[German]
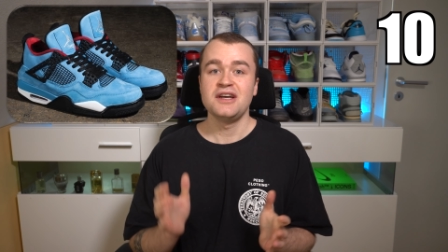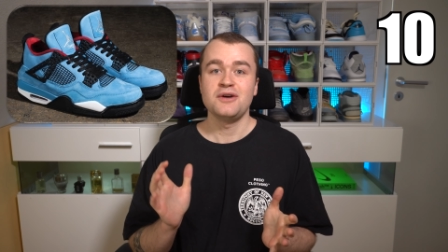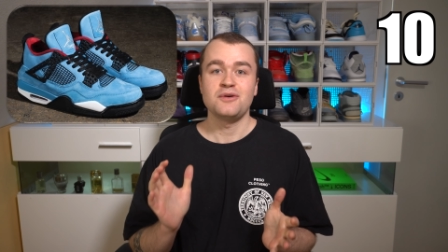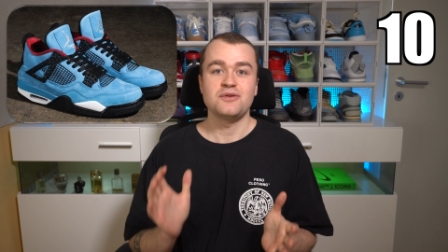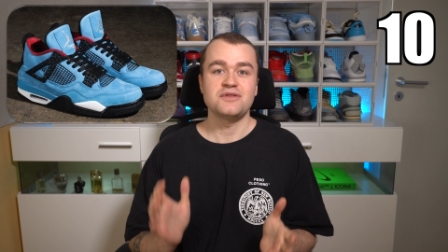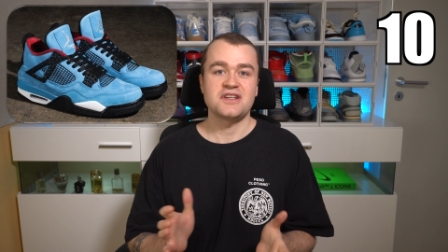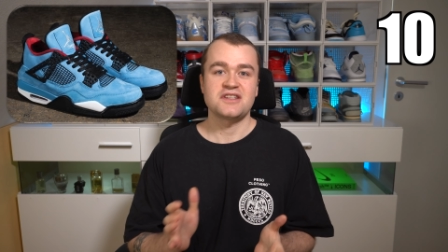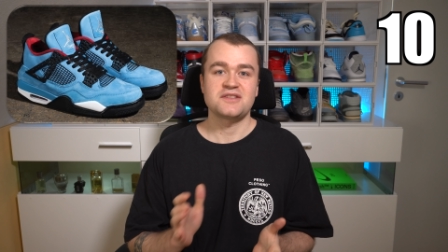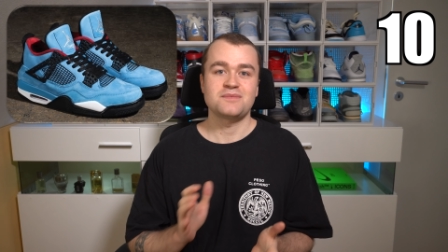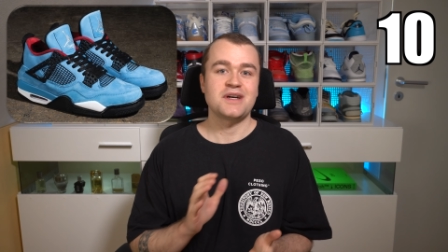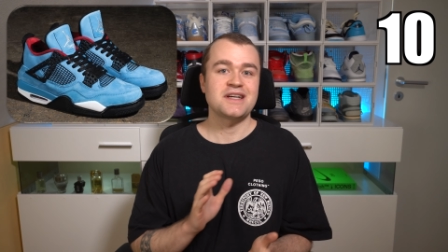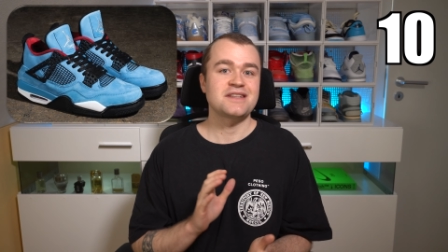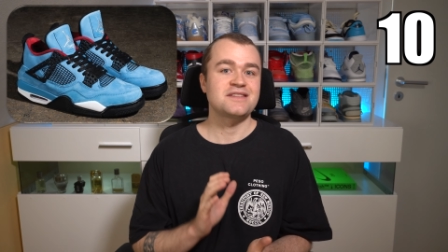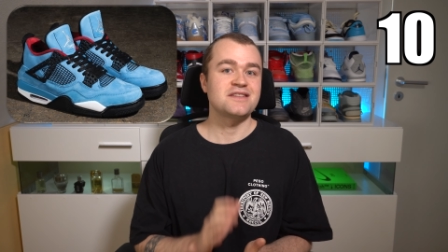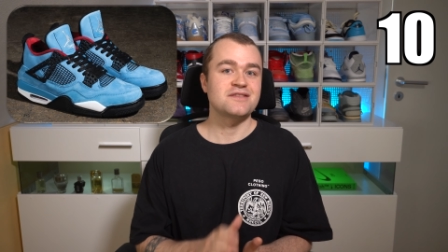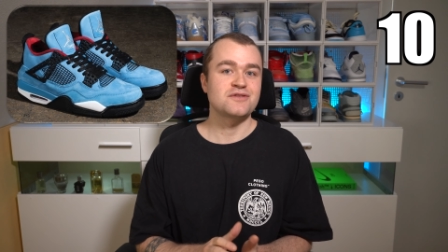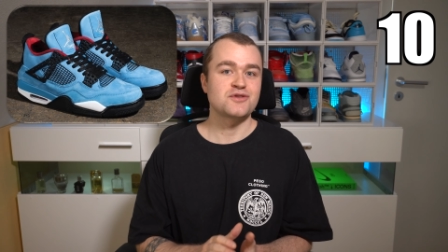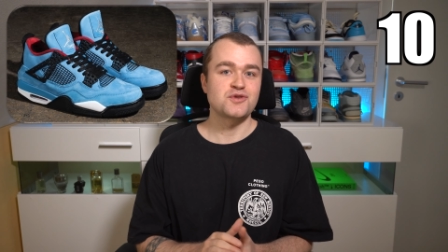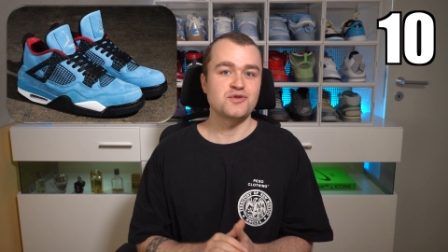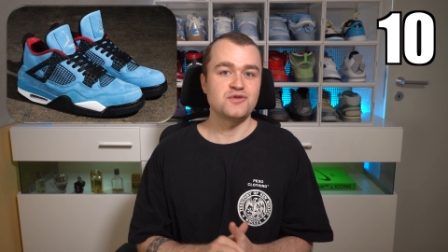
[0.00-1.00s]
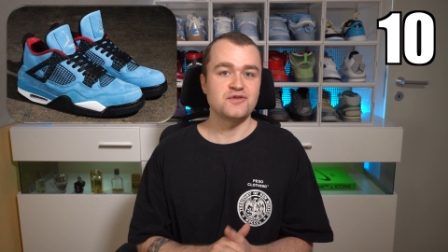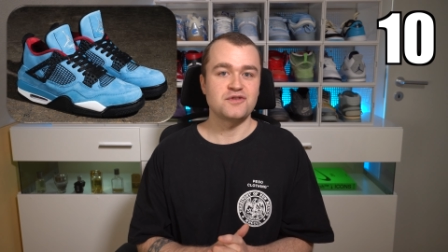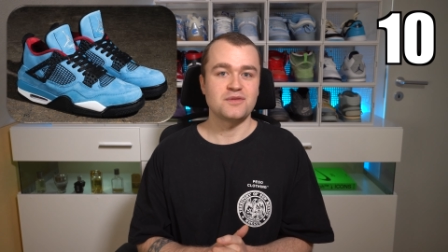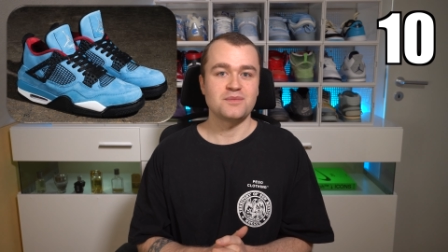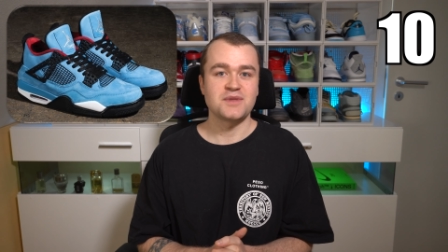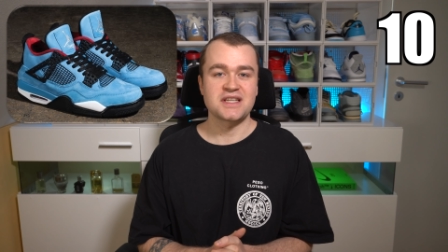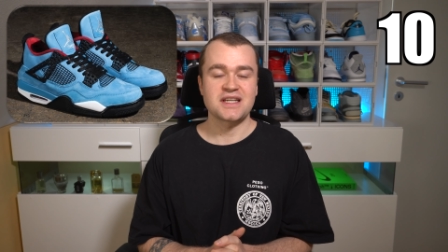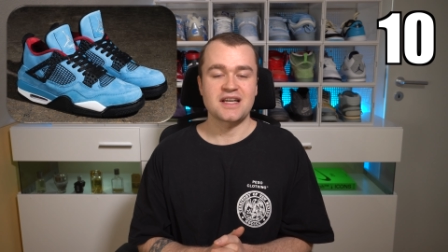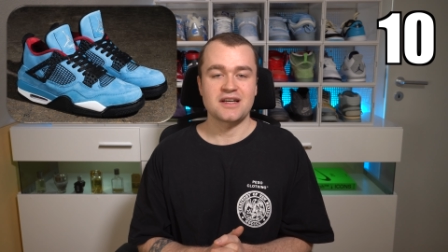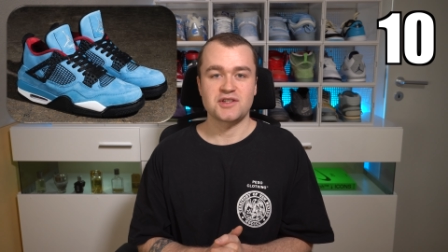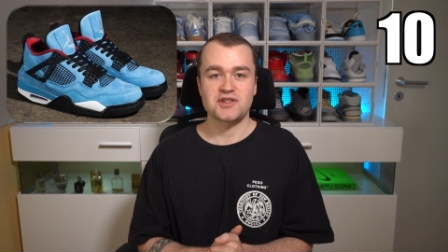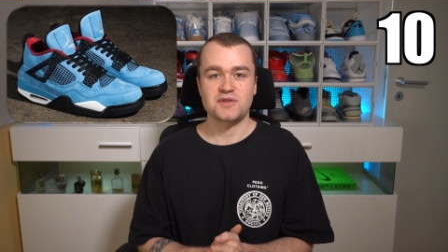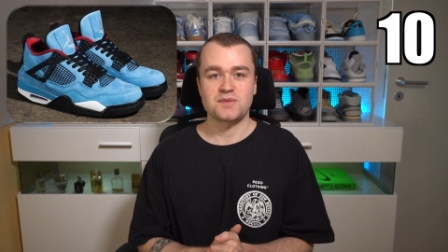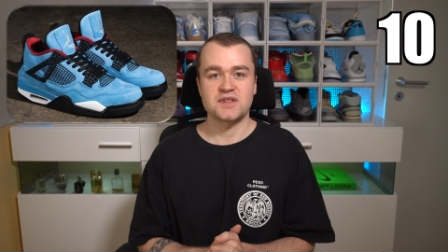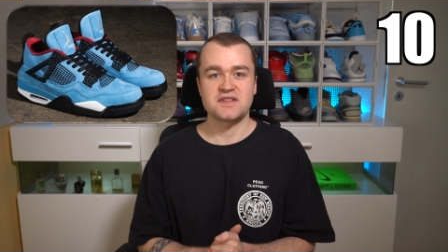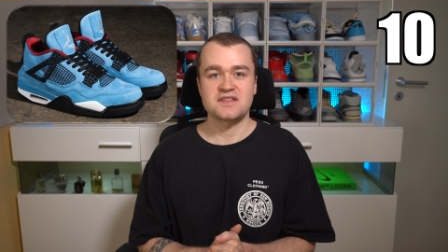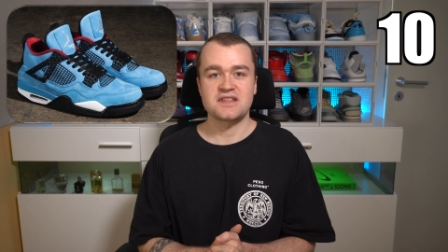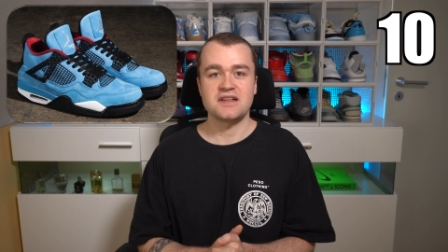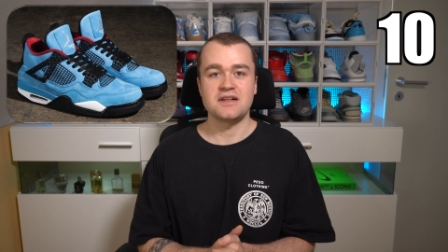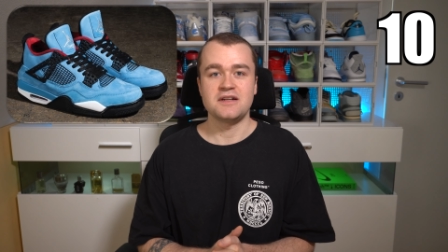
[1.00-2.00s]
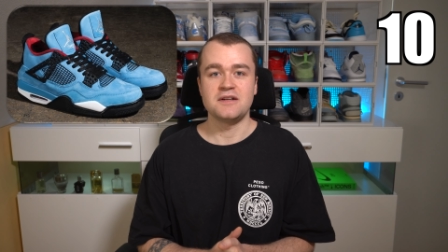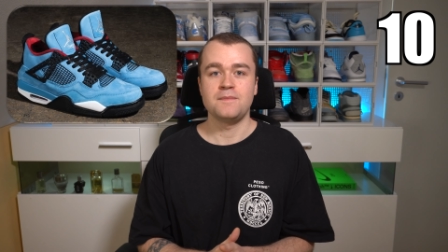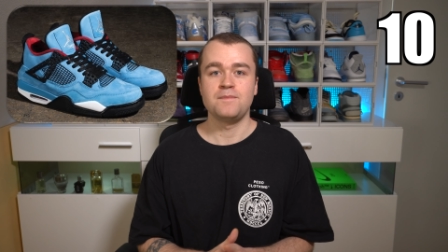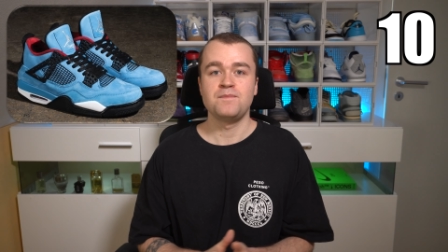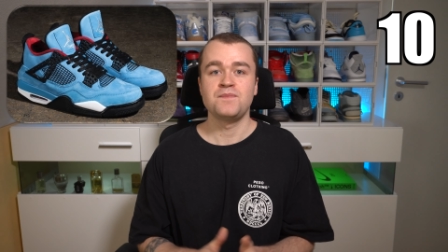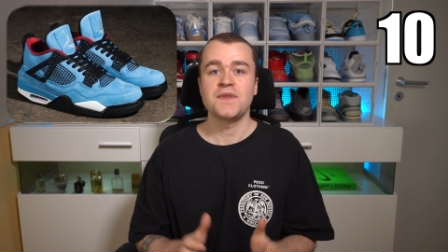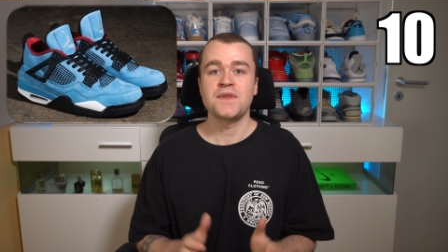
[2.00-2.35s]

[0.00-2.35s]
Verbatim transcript: und das macht diesen Schuh für mich ganz speziell.